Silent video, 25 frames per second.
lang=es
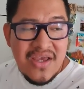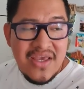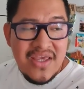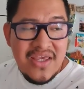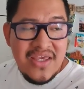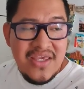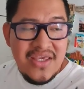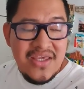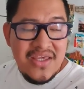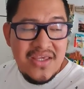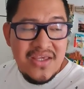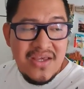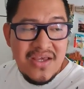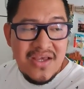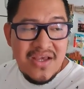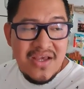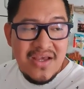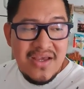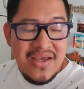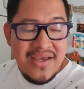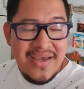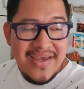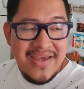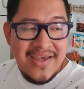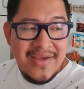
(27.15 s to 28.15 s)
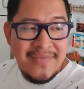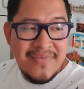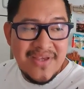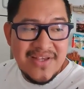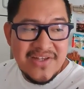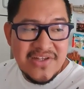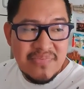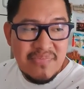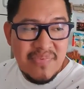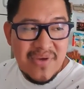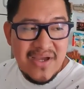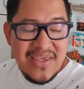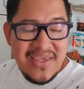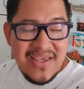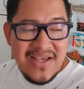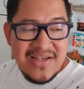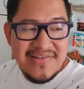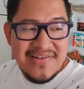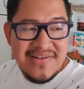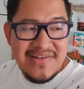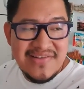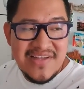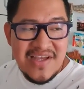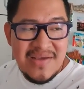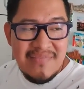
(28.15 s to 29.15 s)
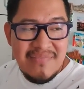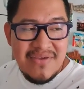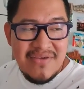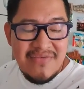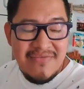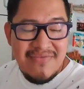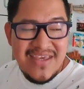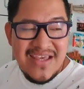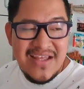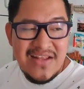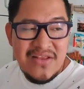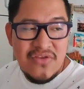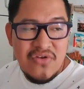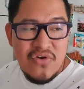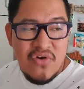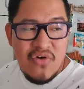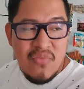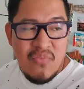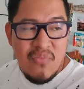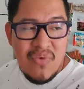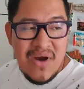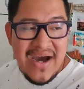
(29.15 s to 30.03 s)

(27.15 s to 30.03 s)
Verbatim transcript: y en España se están viviendo